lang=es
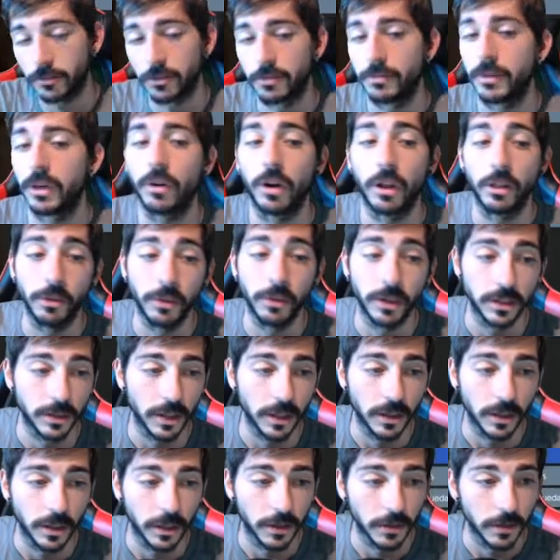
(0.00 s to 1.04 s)
mejorando
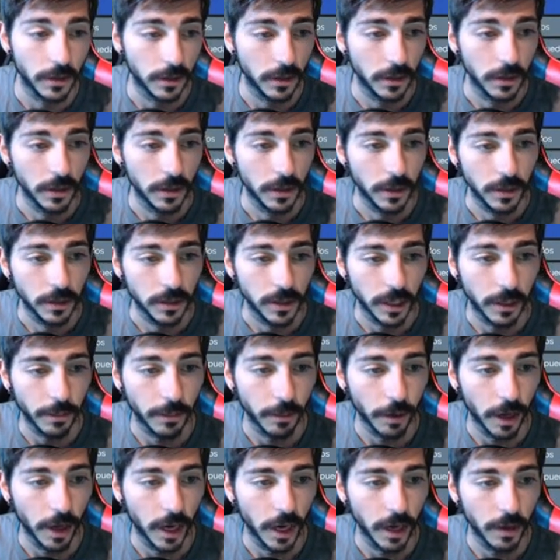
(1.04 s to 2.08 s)
bastante. Así que por
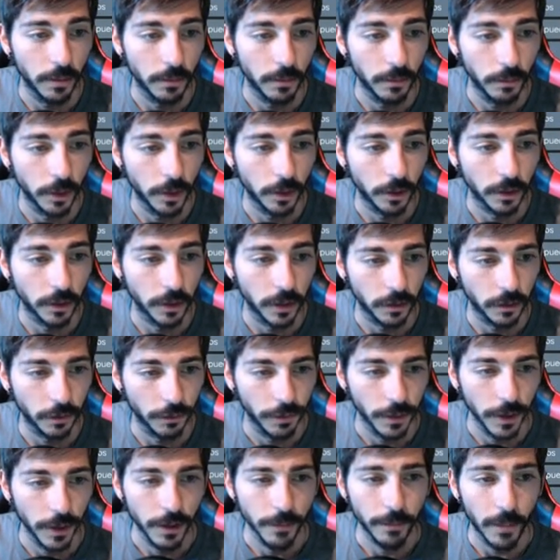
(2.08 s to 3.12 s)
ahora, muy contento.
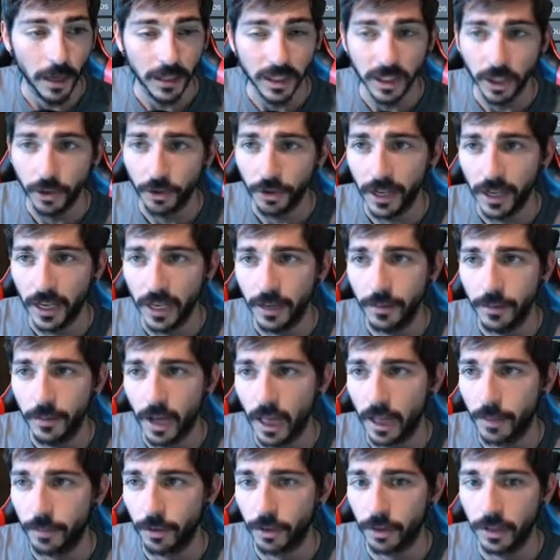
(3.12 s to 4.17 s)
Más y con
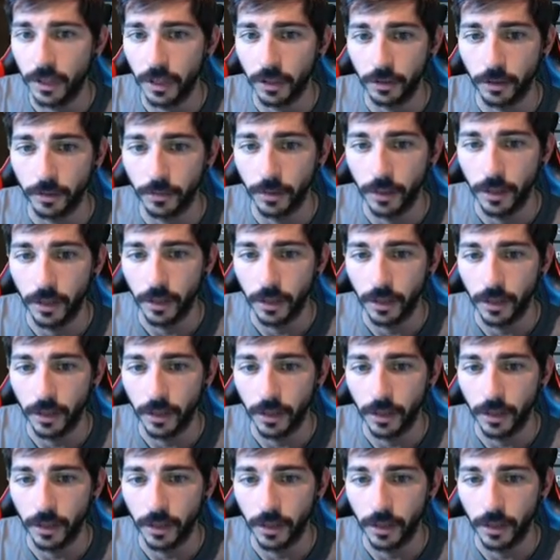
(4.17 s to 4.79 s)
equilibrada, por cierto, ¿va?